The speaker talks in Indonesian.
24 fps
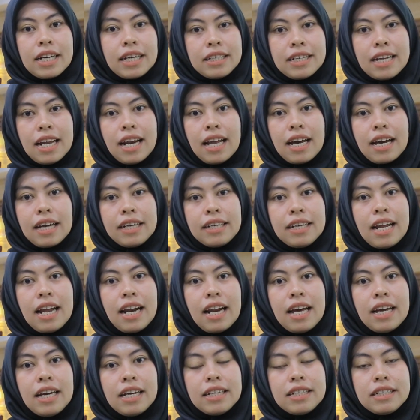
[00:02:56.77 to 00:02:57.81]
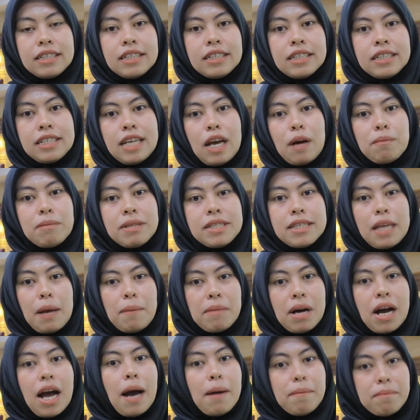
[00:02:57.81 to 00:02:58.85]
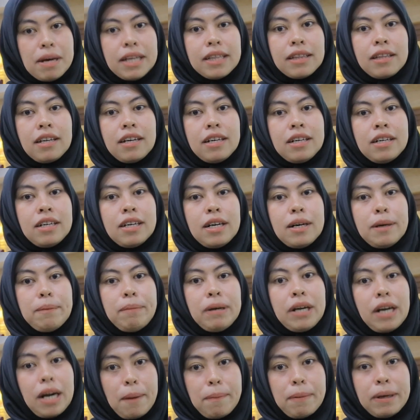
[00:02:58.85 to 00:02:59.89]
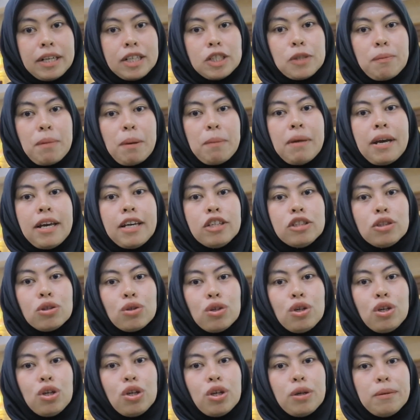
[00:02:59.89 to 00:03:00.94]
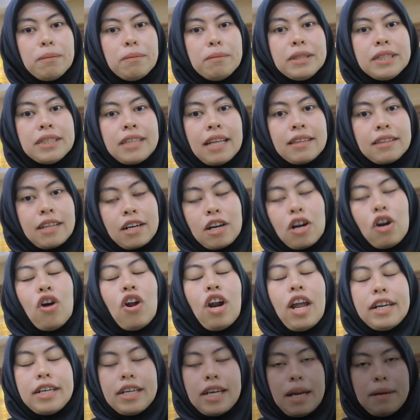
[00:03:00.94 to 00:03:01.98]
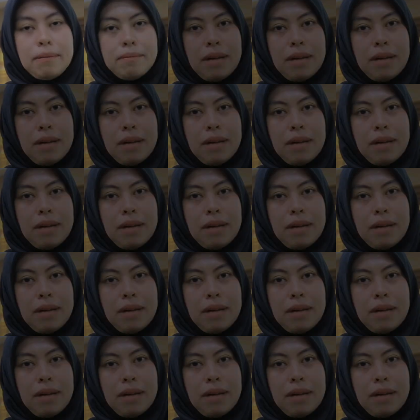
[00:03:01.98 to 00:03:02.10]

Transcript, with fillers: kendala-kendala e, yang bisa menghambat eh, e, penerapan SPBE itu bisa terkelola dengan